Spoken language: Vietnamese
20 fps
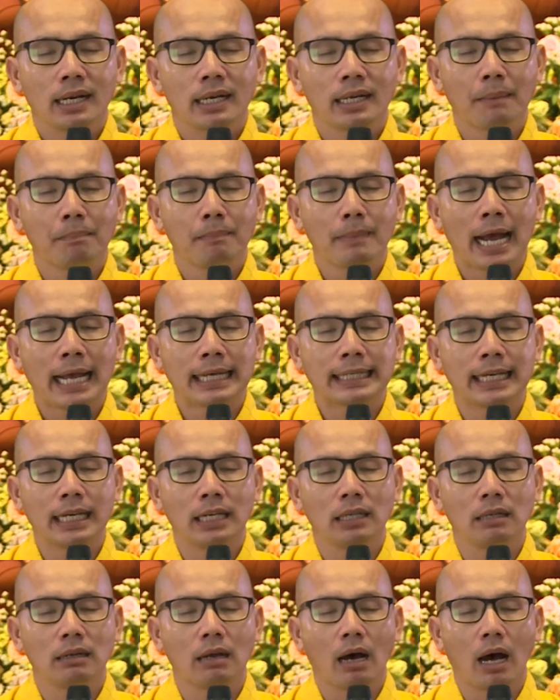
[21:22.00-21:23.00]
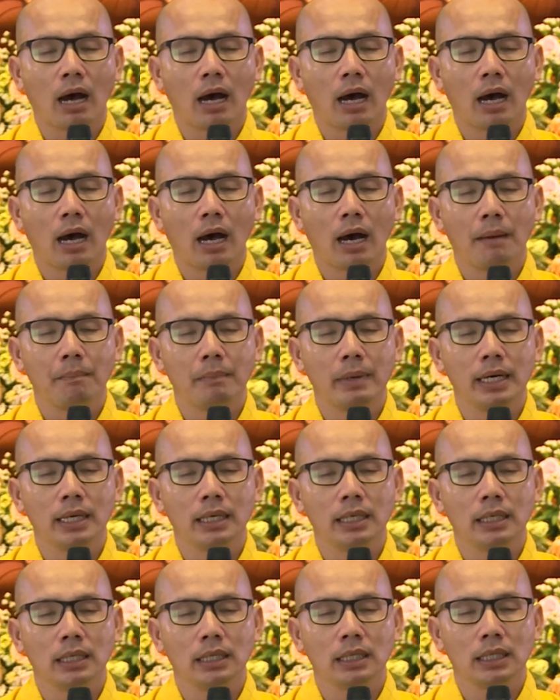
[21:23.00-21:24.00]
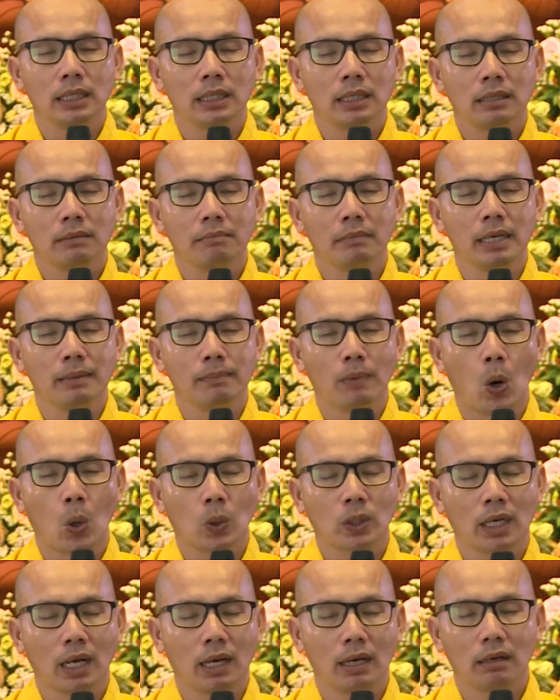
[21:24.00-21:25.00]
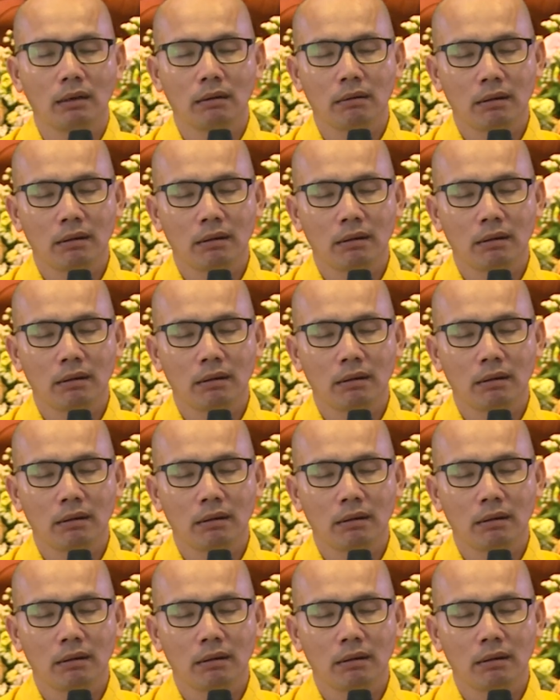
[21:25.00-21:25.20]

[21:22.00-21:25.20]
năm 2011 á,